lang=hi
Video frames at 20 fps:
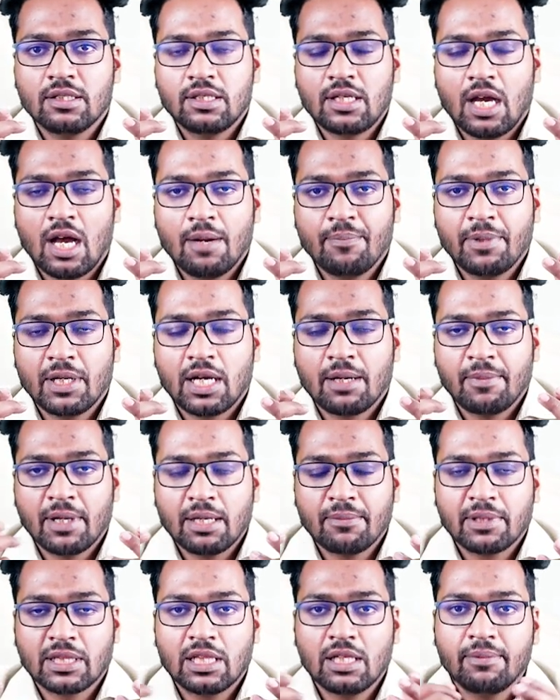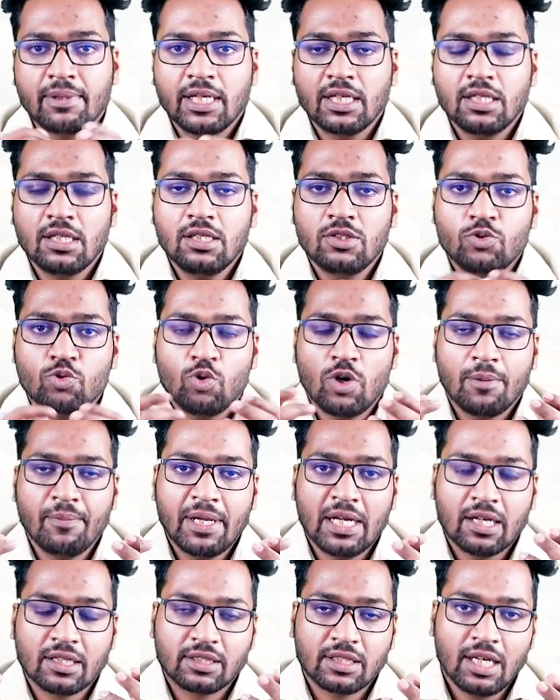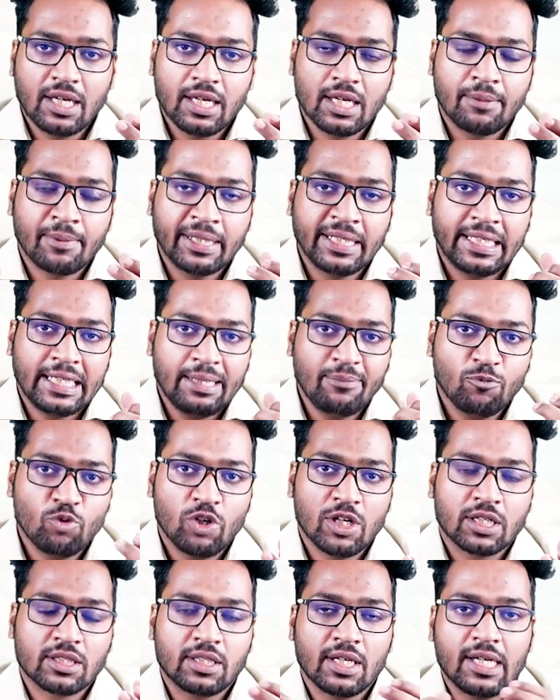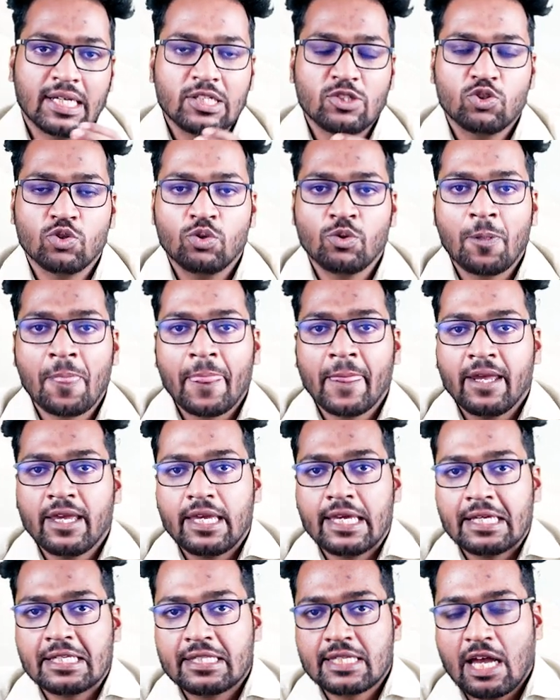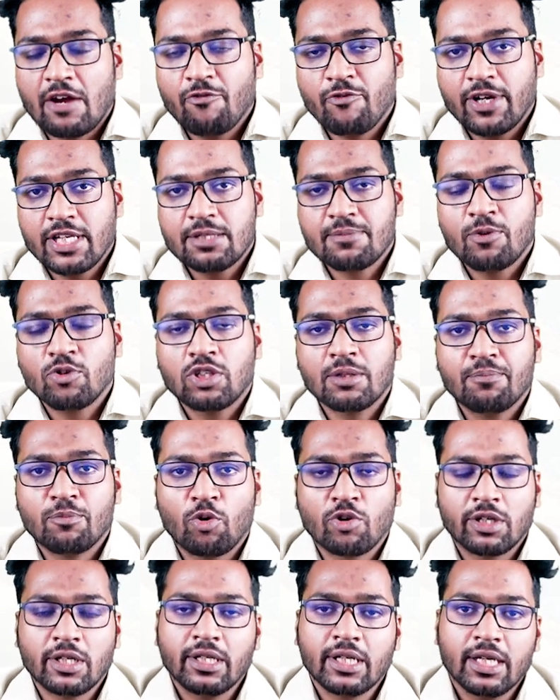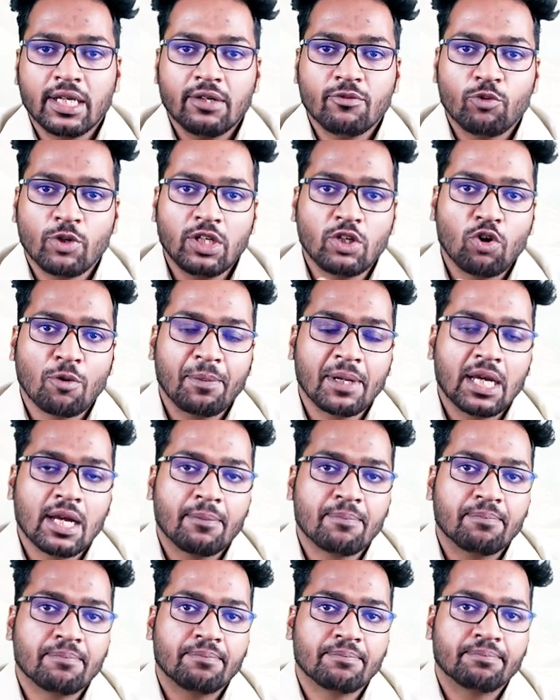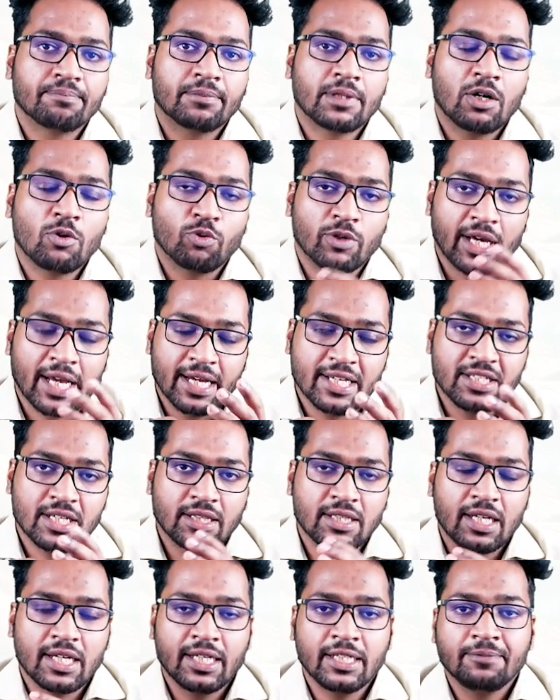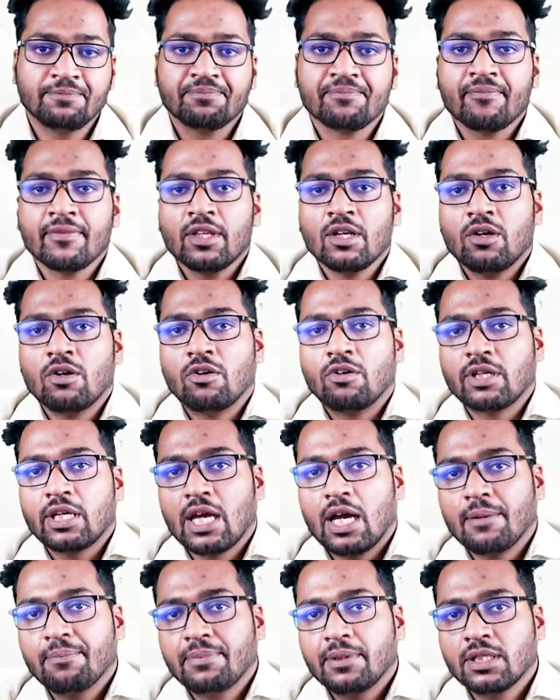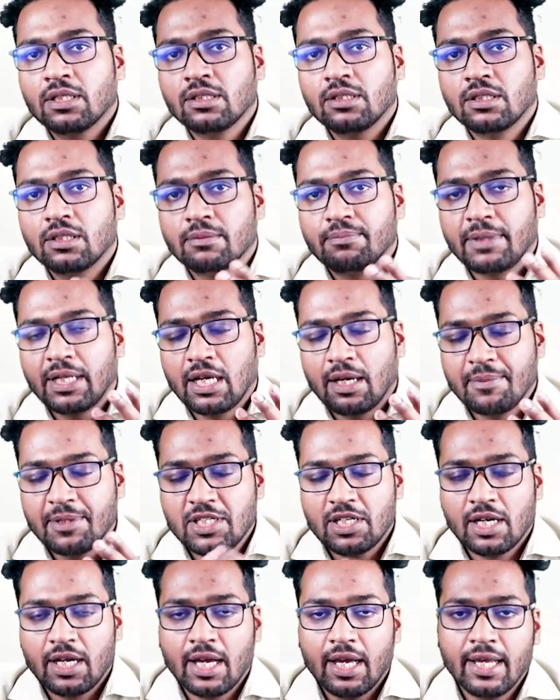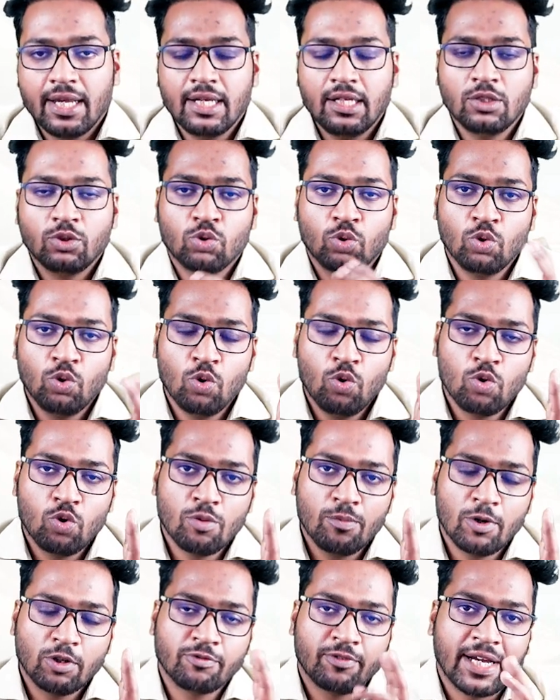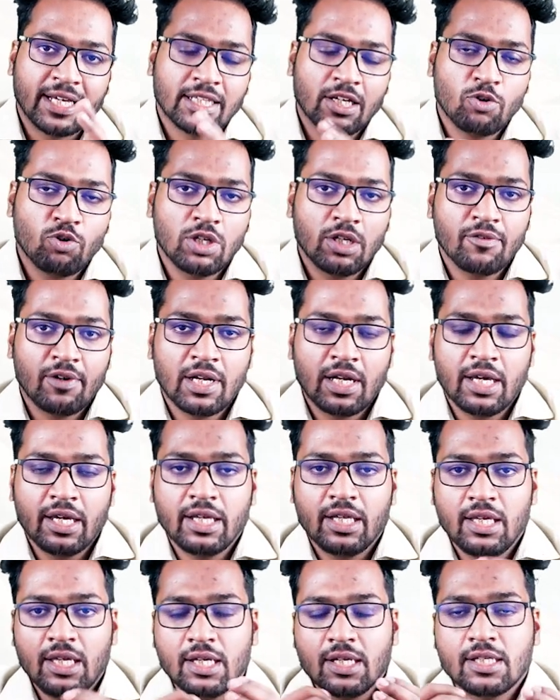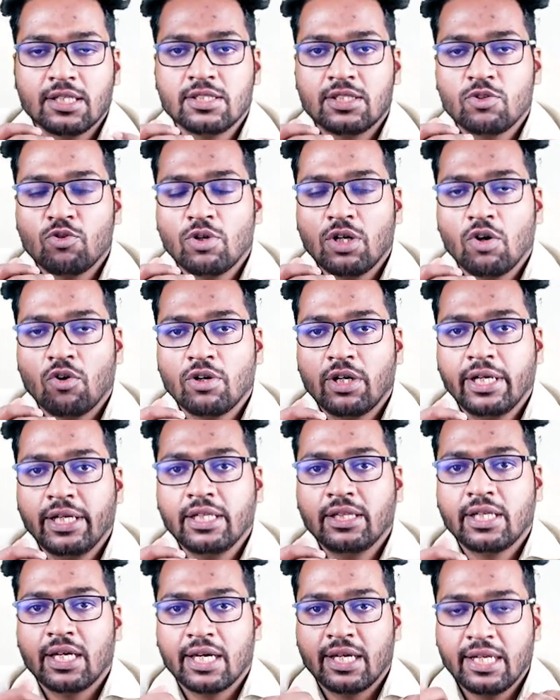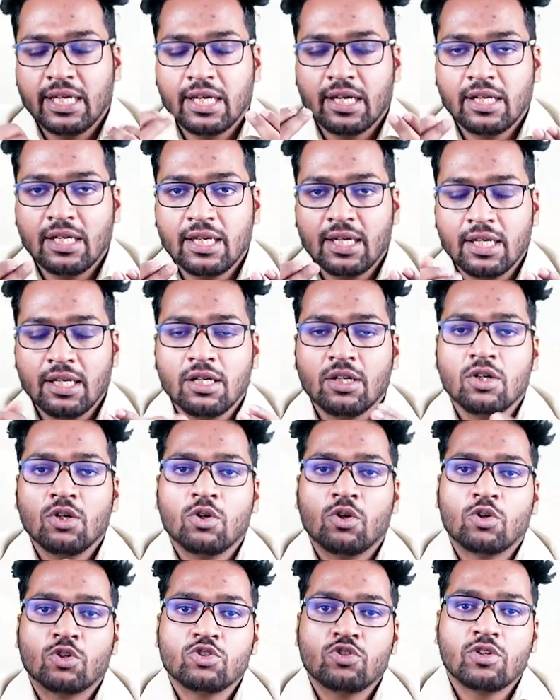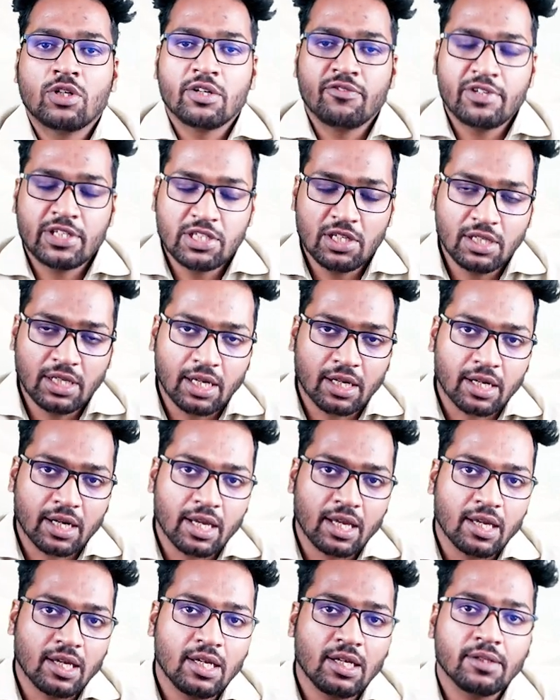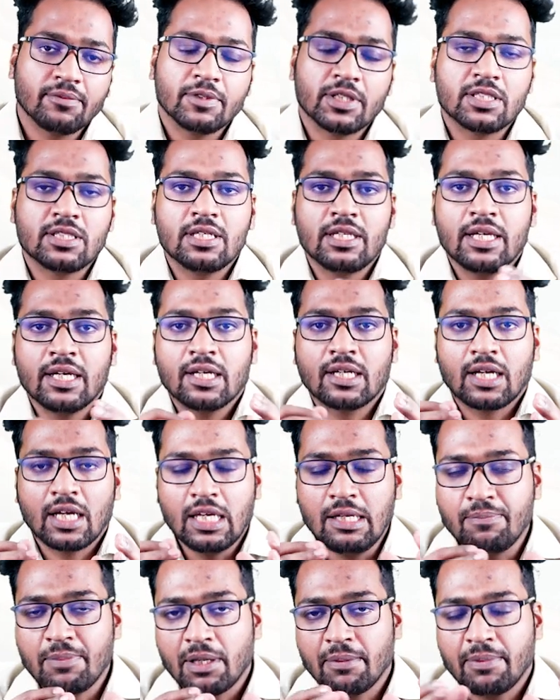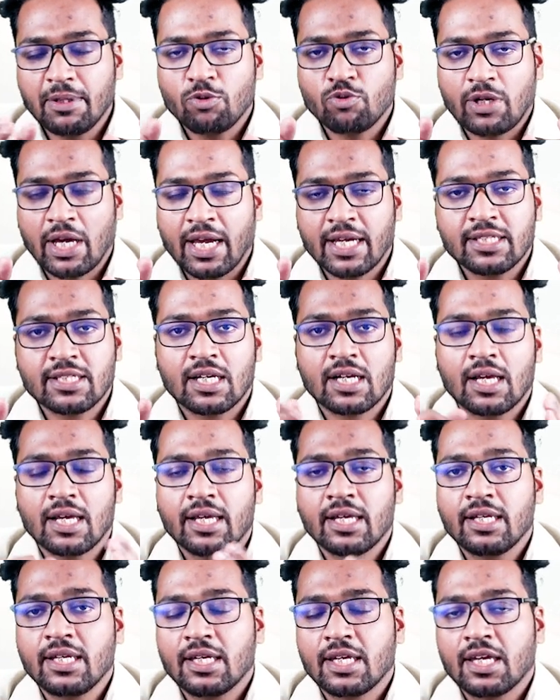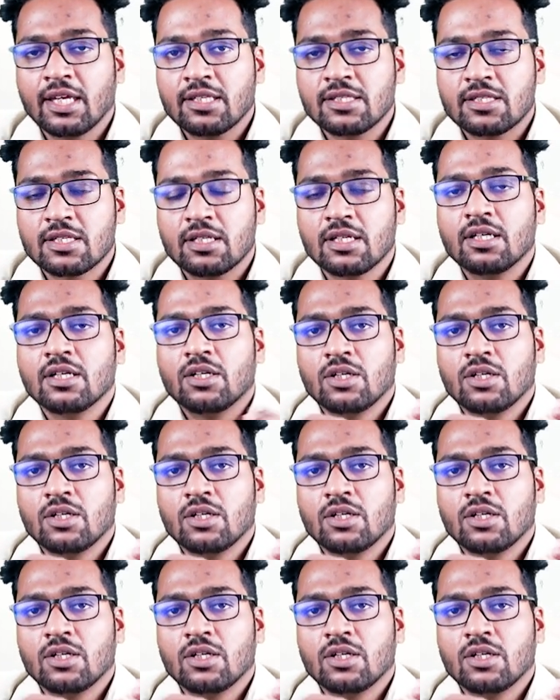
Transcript: यहाँ पर हमारा मतलब है कि जो हमें लगता है हमारी टीम को लगता है जो एग्ज़ाम वाइज बहुत इंपॉर्टेंट है वही टॉपिक आप का उठाया जाता है और यहाँ पर मैंने हमेशा कहा है दो लोगों को बहुत फ़ायदा होने वाला है एक जिन्होंने ऑलरेडी तैयारी करी है और जो रिवीजन कर रहे हैं इसीलिए कहीं पर भी उठाया जा रहा है ये केस